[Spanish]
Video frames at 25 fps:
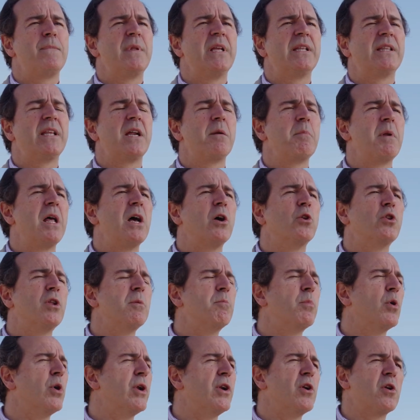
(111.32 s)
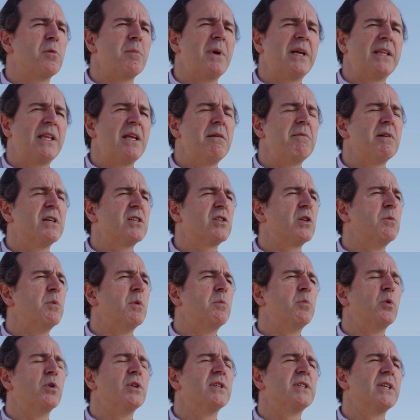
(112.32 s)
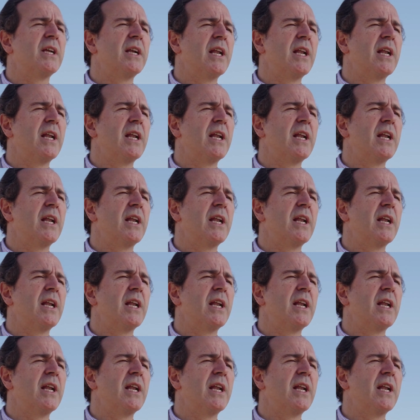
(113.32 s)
determinado tipo de normativas, como puede